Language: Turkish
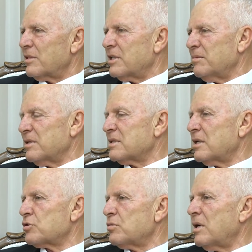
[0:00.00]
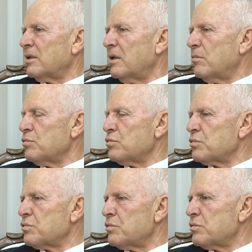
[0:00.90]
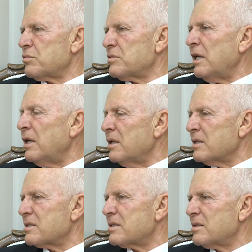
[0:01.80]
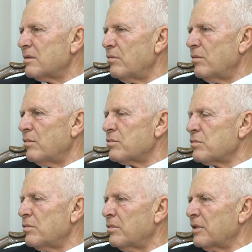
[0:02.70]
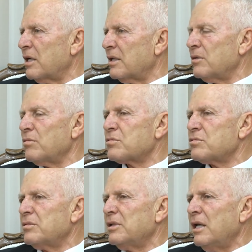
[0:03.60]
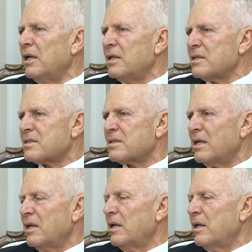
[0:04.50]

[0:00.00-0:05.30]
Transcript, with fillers: Kıbrıs'ta şu anda huzursuz değiliz. Özgürlüklerden yoksun değiliz.